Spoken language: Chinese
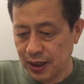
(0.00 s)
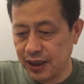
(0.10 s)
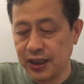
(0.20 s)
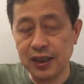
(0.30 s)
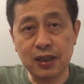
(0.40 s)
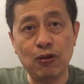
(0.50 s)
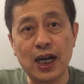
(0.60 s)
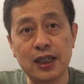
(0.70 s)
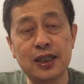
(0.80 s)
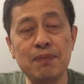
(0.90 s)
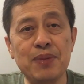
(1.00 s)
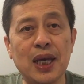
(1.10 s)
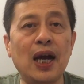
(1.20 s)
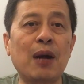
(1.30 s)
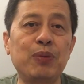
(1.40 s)
细致化的甄
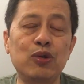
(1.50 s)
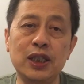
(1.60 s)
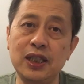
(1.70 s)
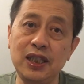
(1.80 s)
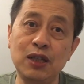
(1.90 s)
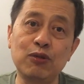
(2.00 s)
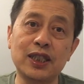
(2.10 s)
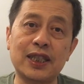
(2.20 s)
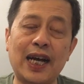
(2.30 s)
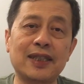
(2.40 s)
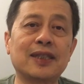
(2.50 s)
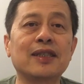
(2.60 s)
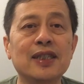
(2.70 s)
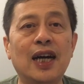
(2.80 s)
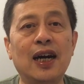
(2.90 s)
别，而不会是一棍子打死